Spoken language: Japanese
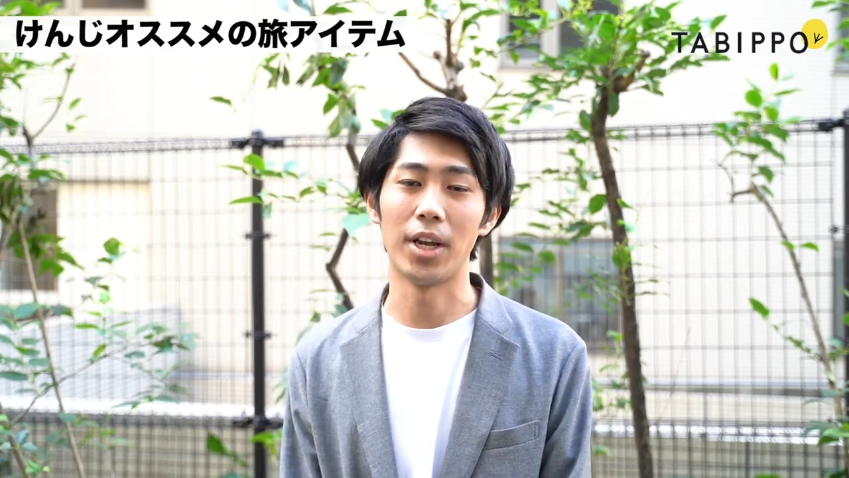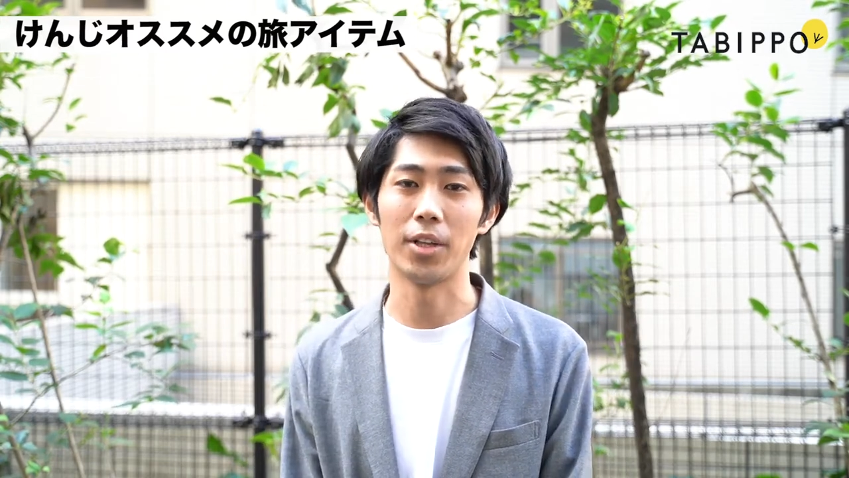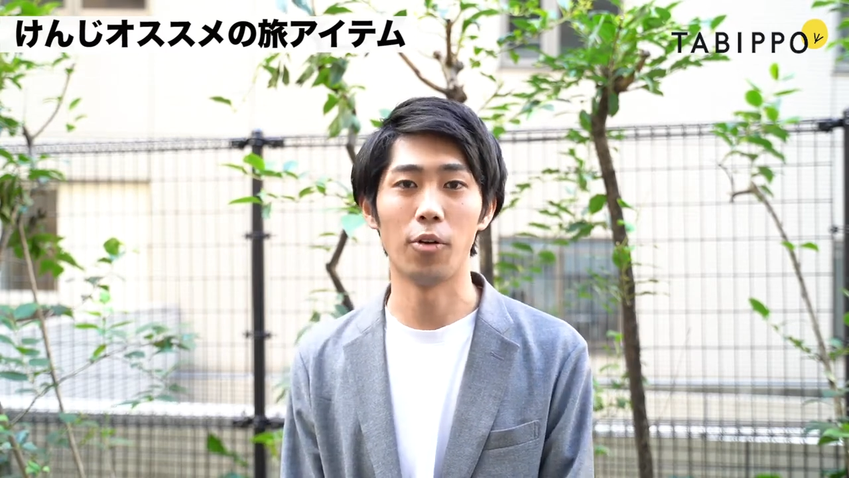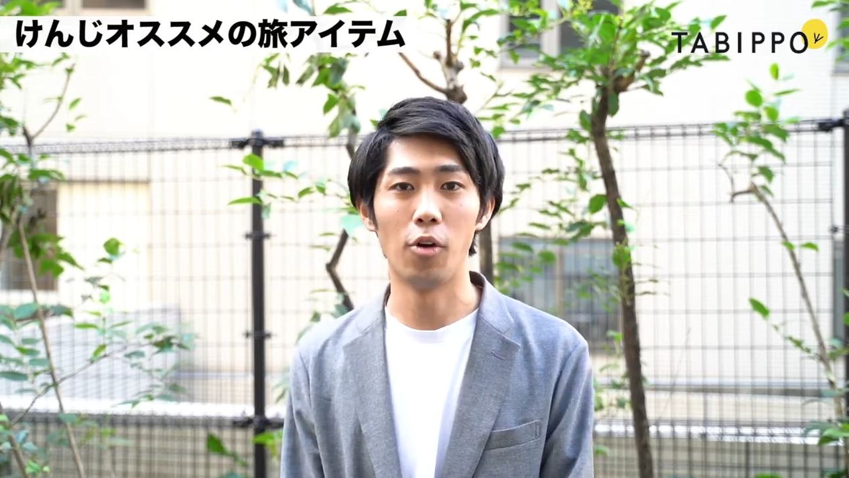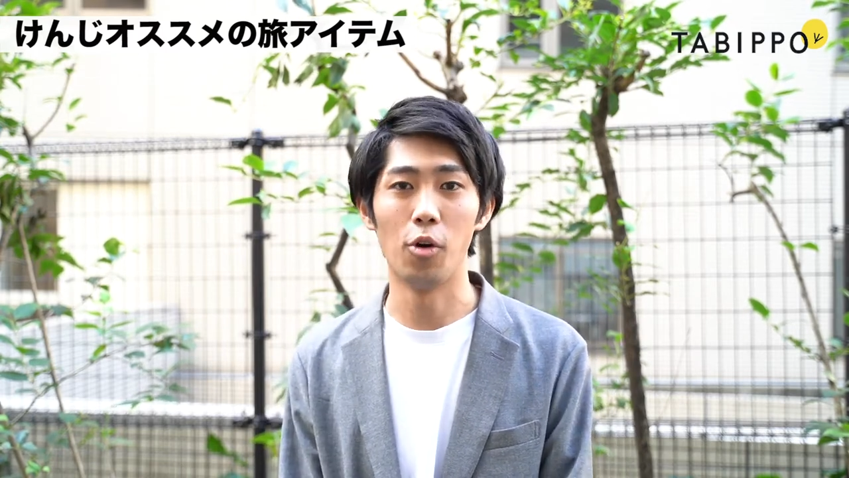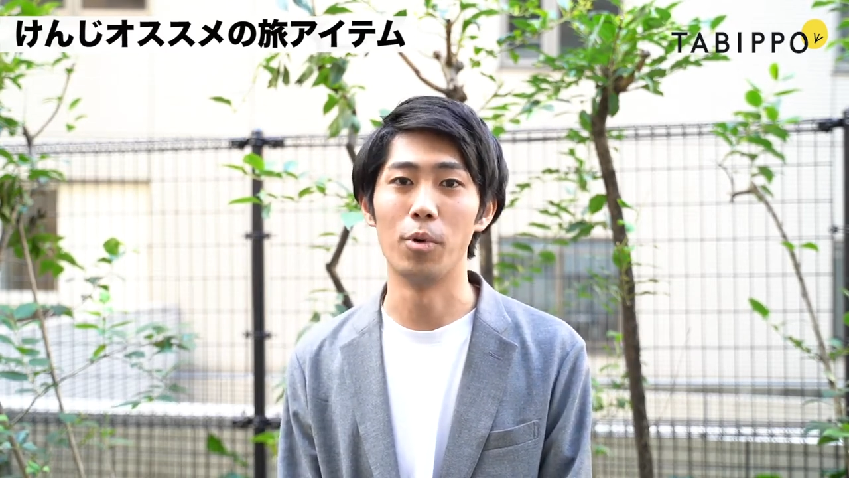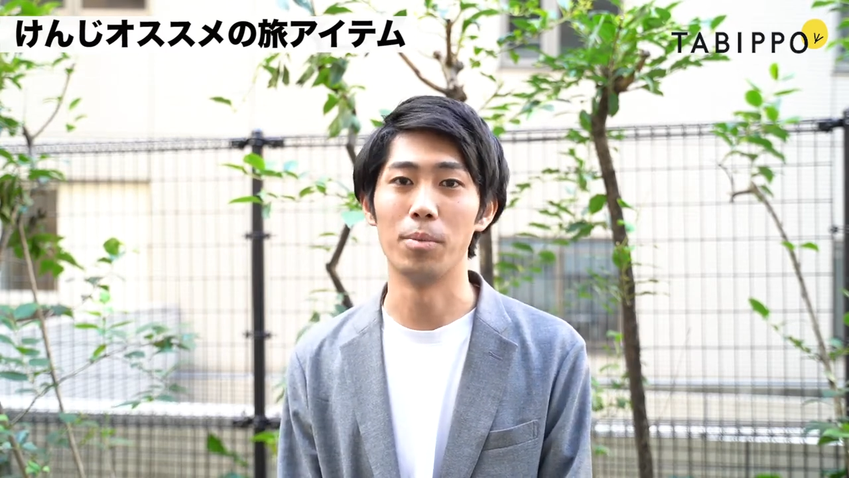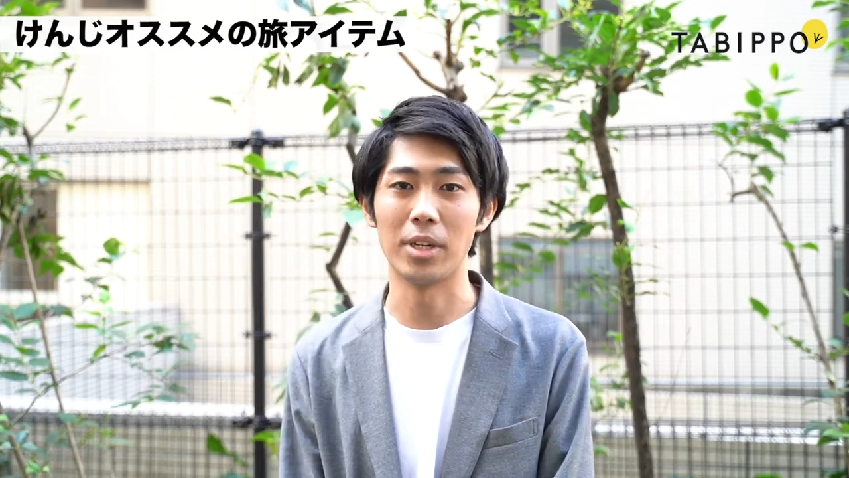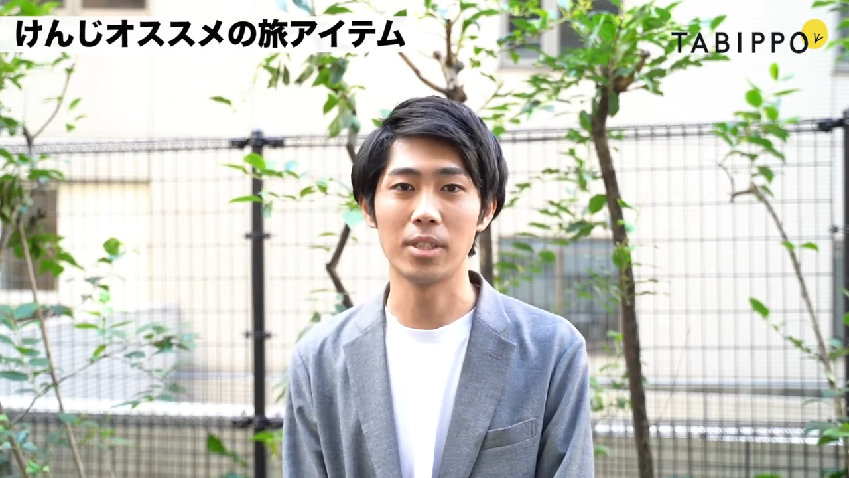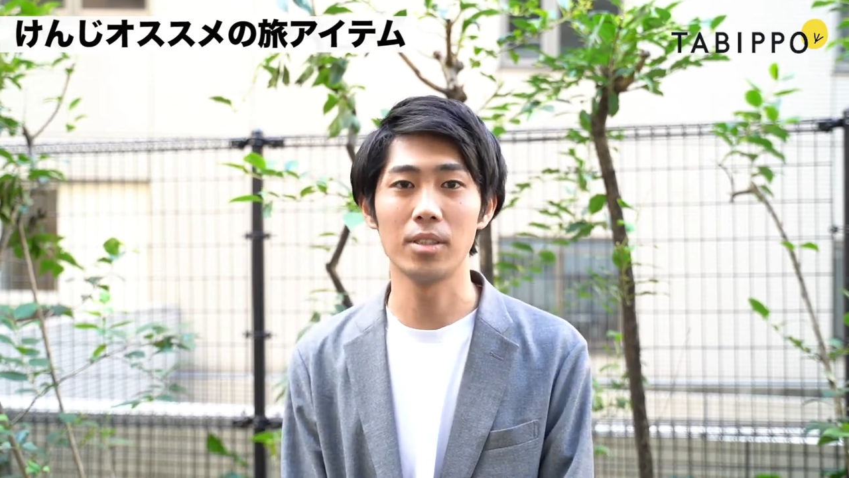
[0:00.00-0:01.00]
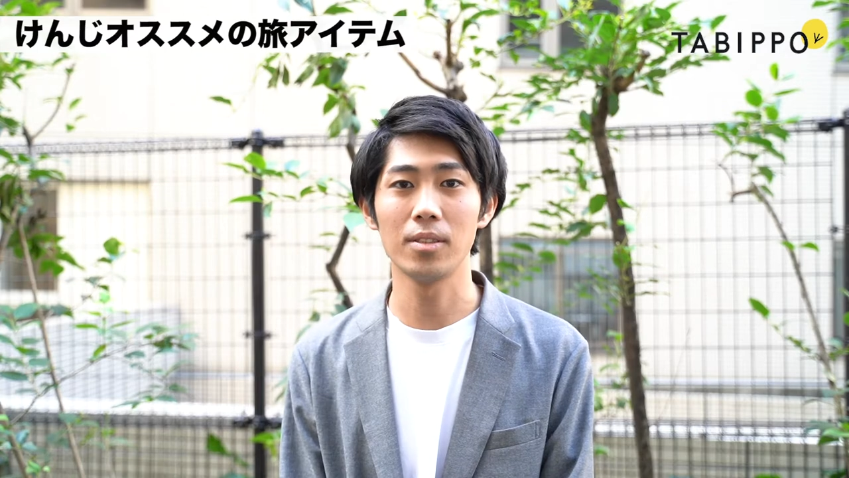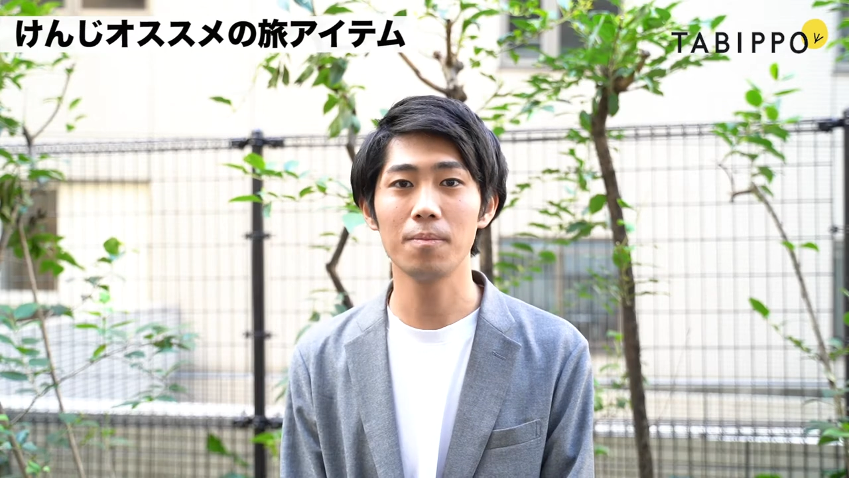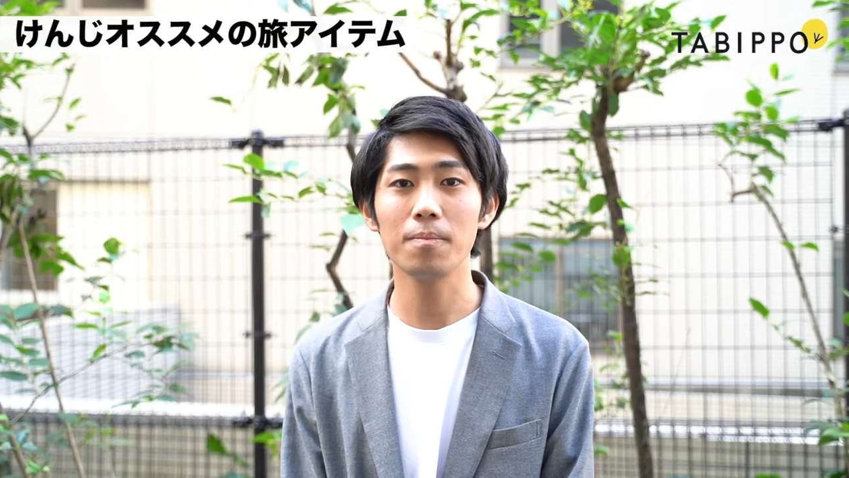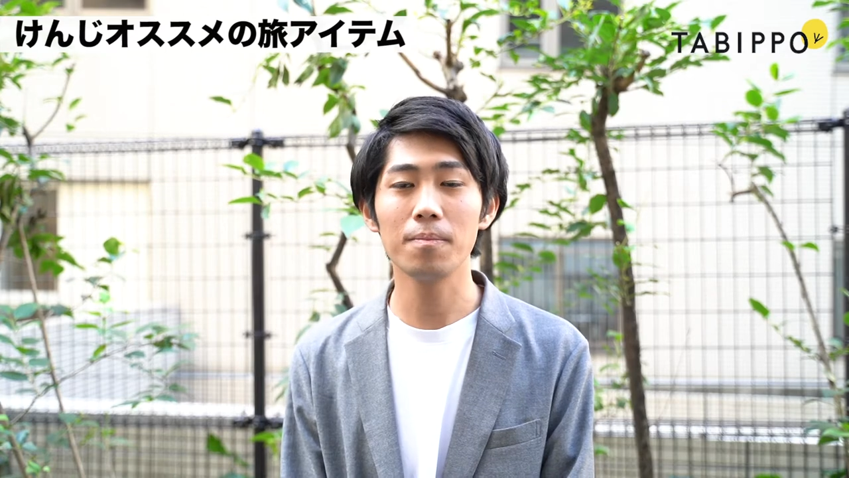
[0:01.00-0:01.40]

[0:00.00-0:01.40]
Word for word: かなと思います